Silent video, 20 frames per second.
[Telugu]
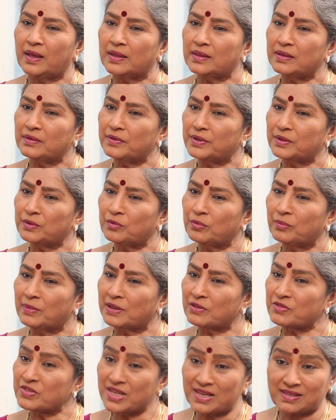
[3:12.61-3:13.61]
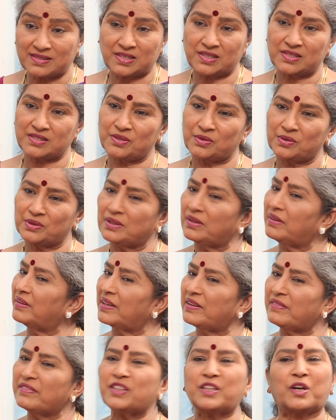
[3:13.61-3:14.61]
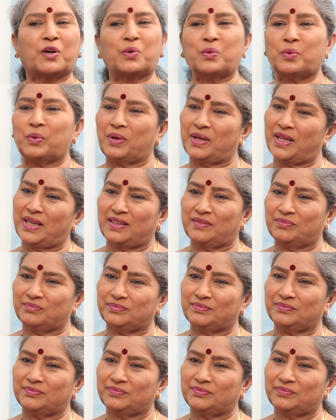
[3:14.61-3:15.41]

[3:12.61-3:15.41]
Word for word: ఎంతవరకు మనం సక్సెస్ అవుతాం అనేవి తక్కువ ఉంటాయి